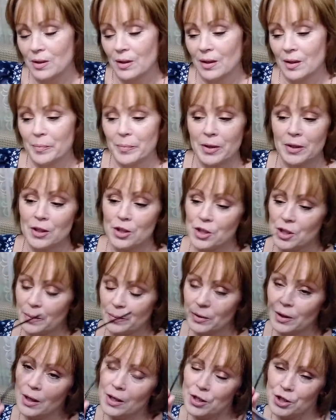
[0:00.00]
Так,
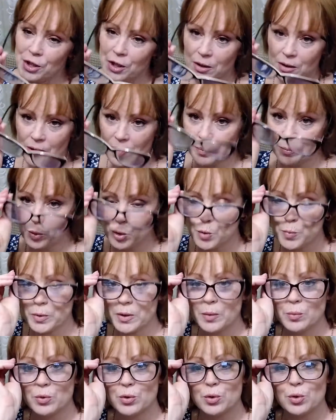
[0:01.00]
продолжаем дальше. Я тороплюсь,
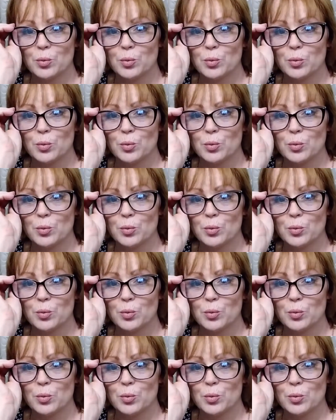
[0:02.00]
потому